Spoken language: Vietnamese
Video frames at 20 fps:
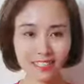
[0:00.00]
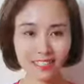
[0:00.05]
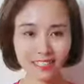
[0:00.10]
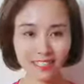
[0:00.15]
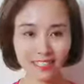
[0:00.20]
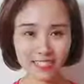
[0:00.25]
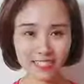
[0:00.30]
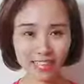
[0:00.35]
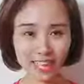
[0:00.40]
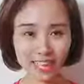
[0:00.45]

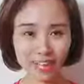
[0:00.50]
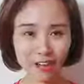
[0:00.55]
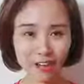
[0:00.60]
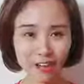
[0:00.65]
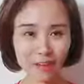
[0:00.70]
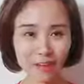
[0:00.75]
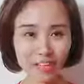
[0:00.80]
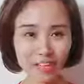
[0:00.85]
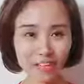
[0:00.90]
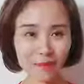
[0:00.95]
Xin
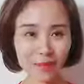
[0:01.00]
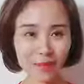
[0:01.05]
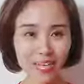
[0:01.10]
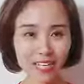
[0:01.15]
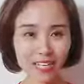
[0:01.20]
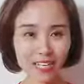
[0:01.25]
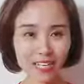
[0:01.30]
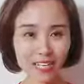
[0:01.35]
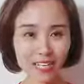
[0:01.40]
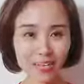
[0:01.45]
chào và hẹn gặp
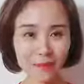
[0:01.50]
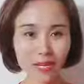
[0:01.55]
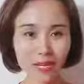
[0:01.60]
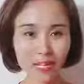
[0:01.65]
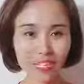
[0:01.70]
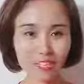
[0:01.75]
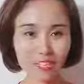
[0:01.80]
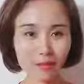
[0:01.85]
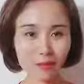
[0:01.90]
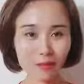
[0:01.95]
lại tất cả các
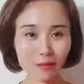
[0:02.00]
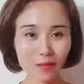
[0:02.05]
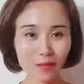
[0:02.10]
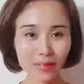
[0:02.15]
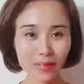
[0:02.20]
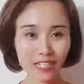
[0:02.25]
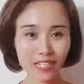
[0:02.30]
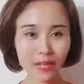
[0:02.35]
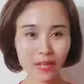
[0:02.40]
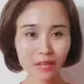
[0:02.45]
bạn trong
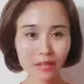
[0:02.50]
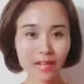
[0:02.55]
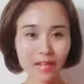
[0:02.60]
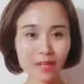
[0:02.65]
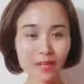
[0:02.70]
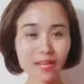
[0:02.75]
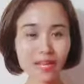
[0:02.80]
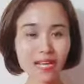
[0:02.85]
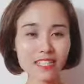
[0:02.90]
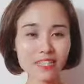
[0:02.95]
hẹn gặp lại
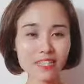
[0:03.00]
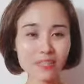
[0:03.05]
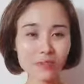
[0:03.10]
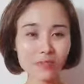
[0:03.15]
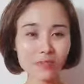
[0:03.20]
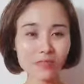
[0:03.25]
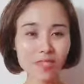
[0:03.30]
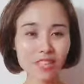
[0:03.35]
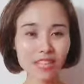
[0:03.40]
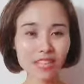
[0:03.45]
các bạn
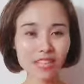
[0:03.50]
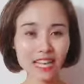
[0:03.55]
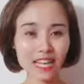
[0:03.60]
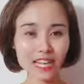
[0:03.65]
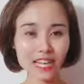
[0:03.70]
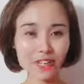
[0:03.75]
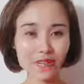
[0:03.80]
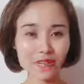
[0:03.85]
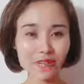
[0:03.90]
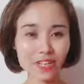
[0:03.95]
trong tất cả
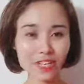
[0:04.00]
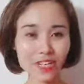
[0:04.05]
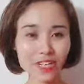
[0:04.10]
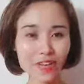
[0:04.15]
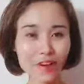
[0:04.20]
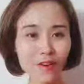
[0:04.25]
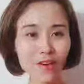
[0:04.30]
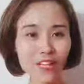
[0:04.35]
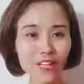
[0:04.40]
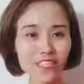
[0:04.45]
các
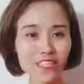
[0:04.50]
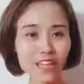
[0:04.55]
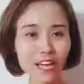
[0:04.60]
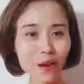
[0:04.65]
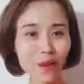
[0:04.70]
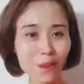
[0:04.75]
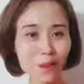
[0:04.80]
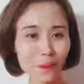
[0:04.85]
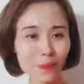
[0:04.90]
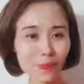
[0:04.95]
video lần
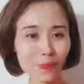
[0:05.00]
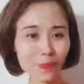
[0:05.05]
sau.